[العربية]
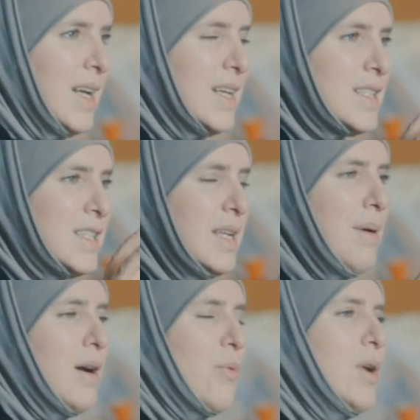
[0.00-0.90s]

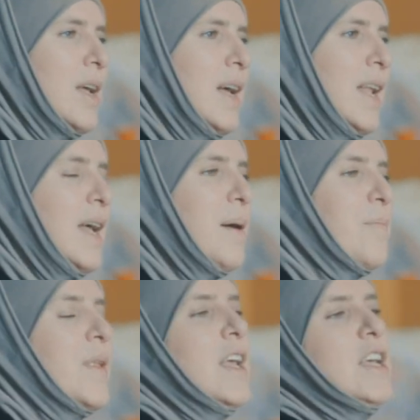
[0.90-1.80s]
السينما
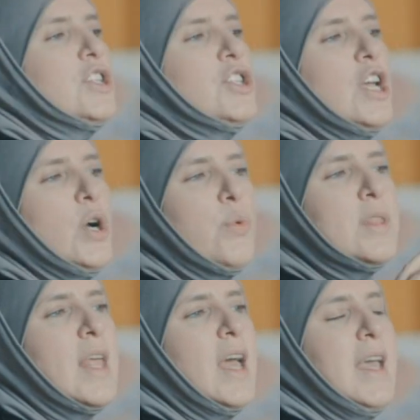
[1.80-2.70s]
والإعلام الشيخ
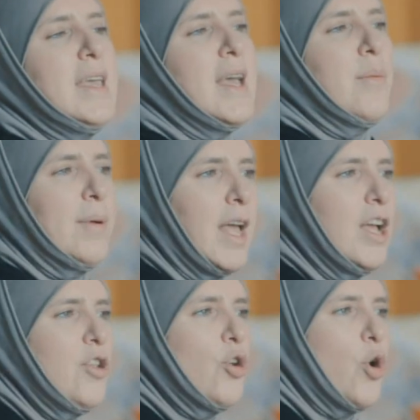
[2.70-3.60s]
والداعية
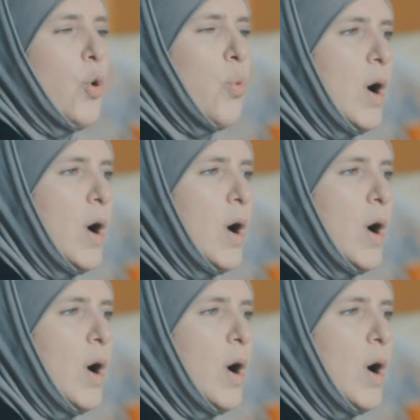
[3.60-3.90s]
كأنه